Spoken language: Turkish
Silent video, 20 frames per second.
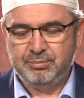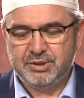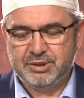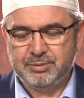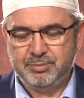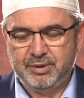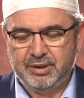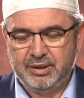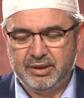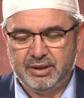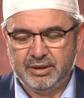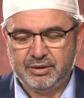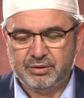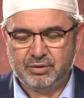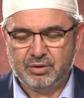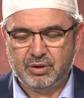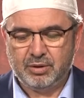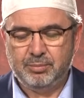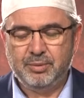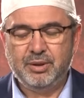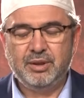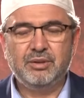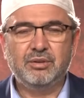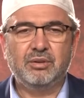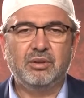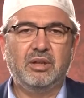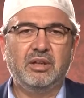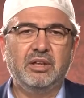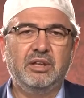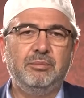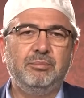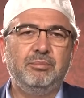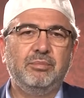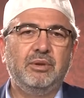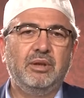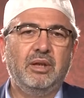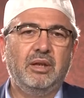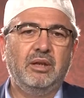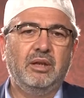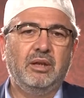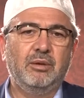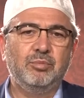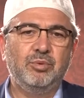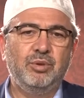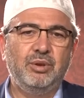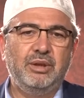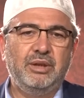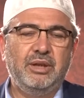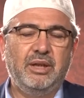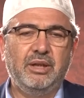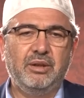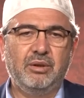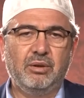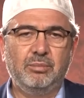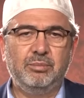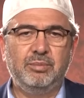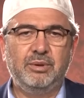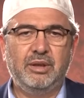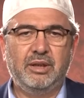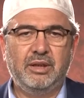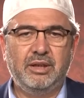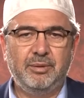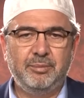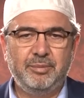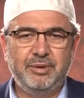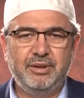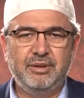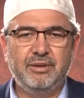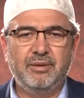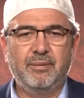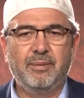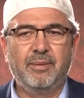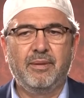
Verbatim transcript: Bismillahirrahmanirrahim. Elhamdülillahi rabbil alamin.